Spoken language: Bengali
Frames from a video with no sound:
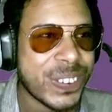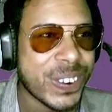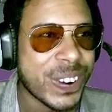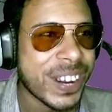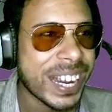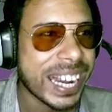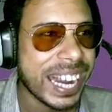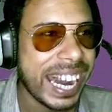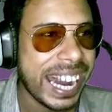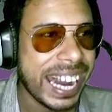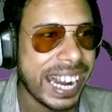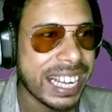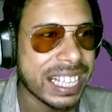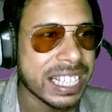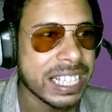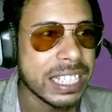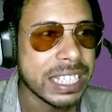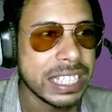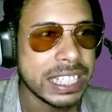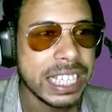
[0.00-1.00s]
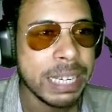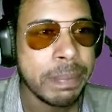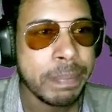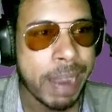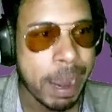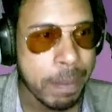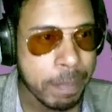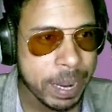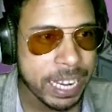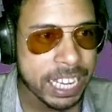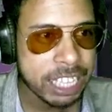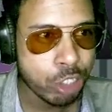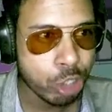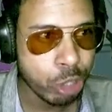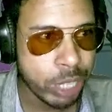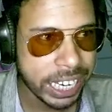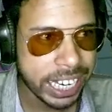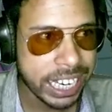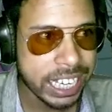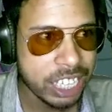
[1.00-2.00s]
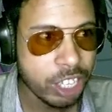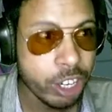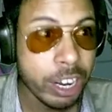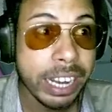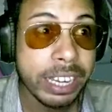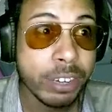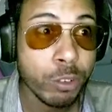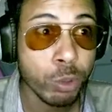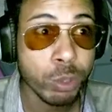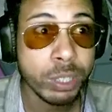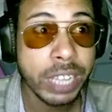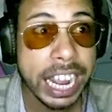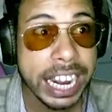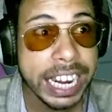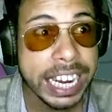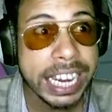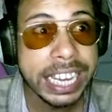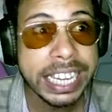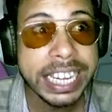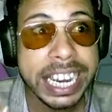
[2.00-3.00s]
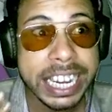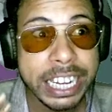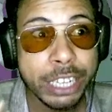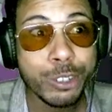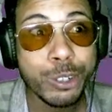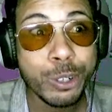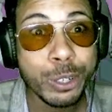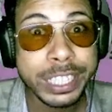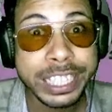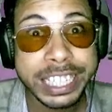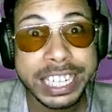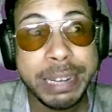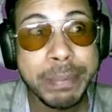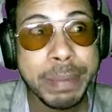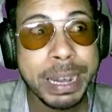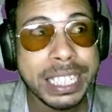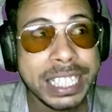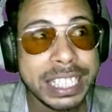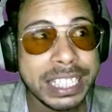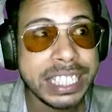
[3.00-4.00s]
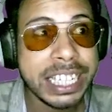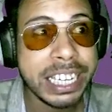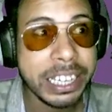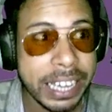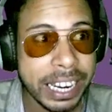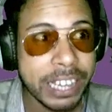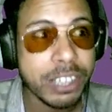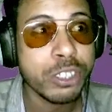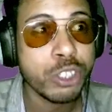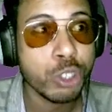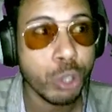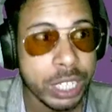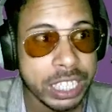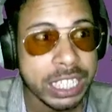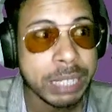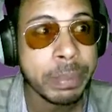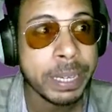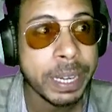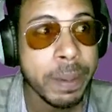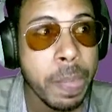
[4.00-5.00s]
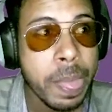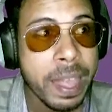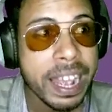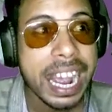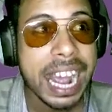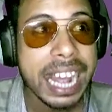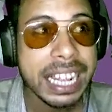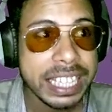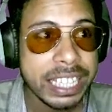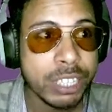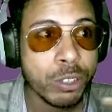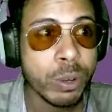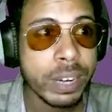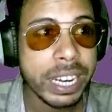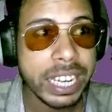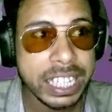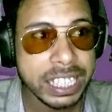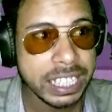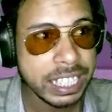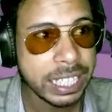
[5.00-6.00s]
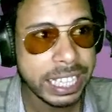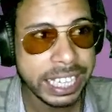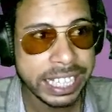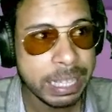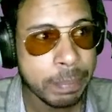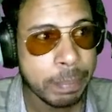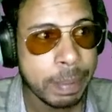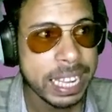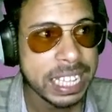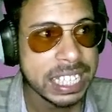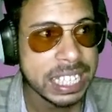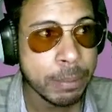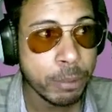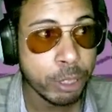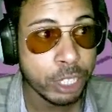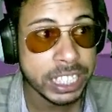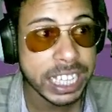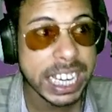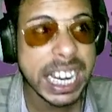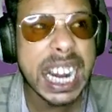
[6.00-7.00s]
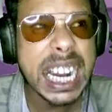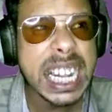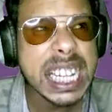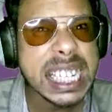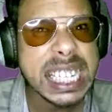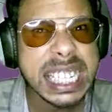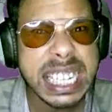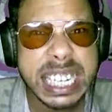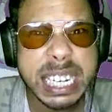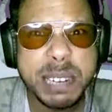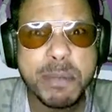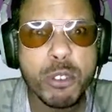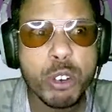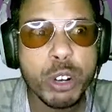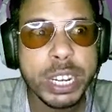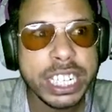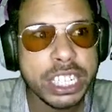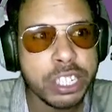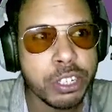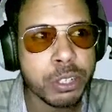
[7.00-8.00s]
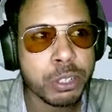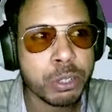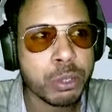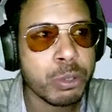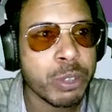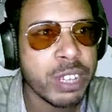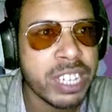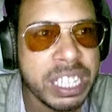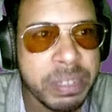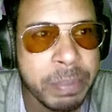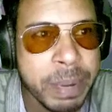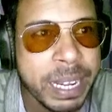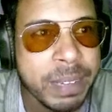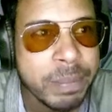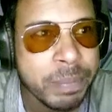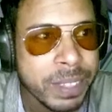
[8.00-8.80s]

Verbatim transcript: ওকে সে ম্যাপে কিছু দেখে নিল আর কোথায় এলিয়ানেরগুলো ডিম আছে সে এখানে চলে যাবে আই থিঙ্ক ওখানে সে দেখতে পেয়েছে এবং সেখানে যে সে ডিমগুলোকে সে নষ্ট করে দিবে